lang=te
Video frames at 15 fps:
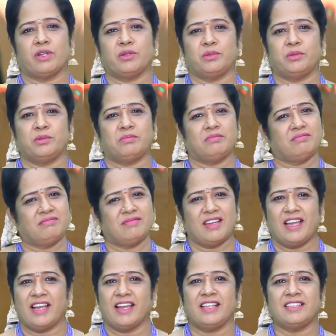వరకు
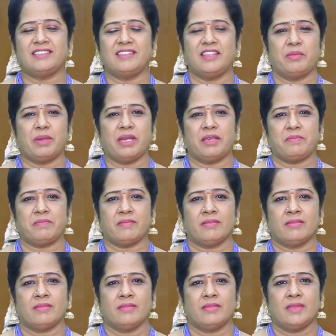ఆగాల్సిందే మరి
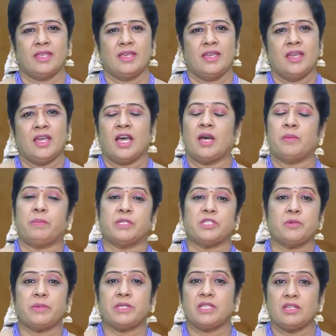ఆ
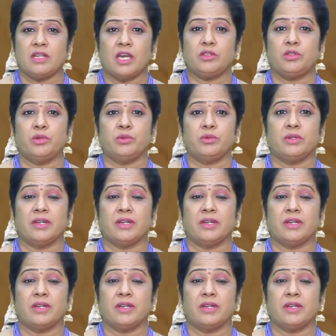పశుపతి నాథుడు